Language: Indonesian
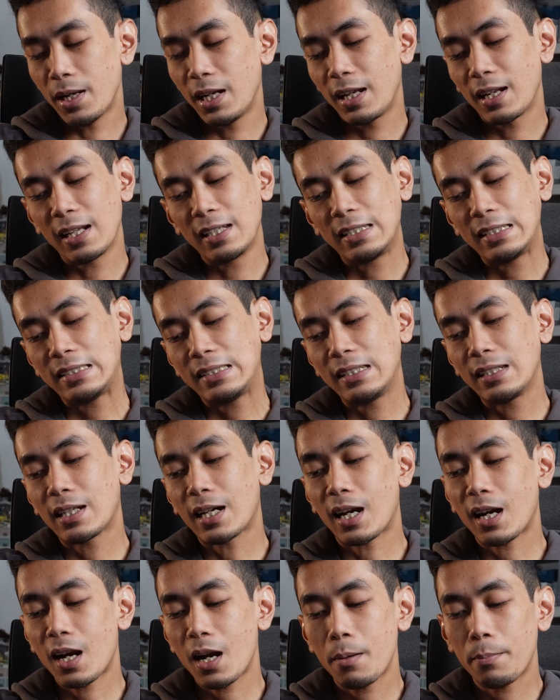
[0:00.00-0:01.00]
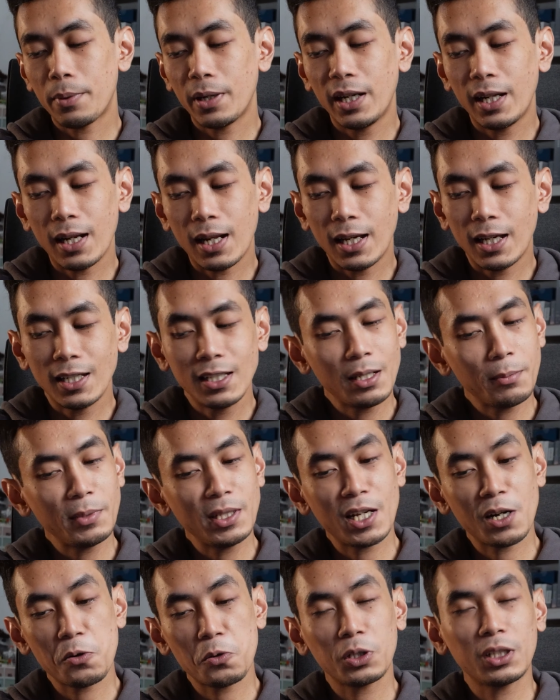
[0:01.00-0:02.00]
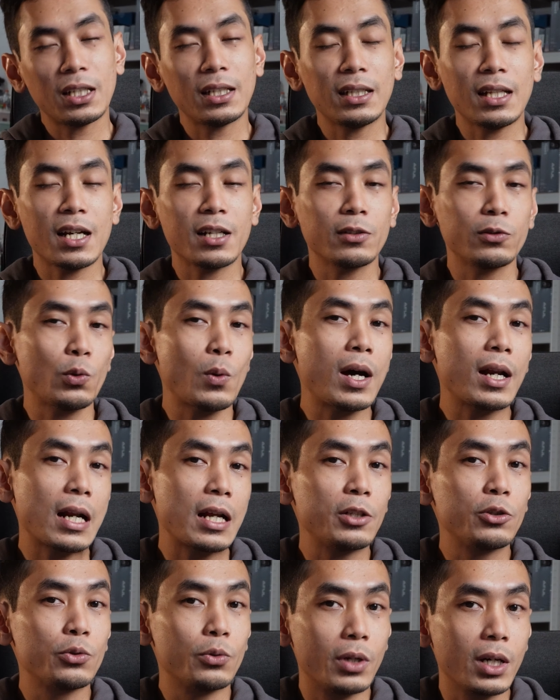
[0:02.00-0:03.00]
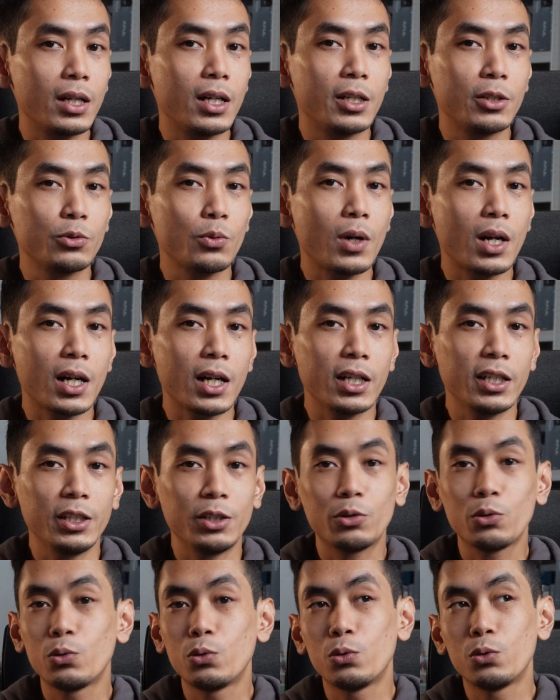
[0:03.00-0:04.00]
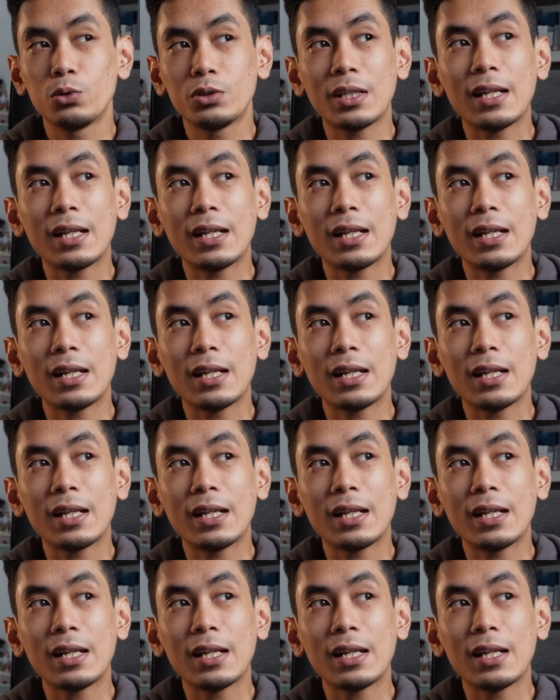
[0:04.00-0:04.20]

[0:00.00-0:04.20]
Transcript: balik lagi sih karena penilaiannya menyangkut tentang suara juga dan suara itu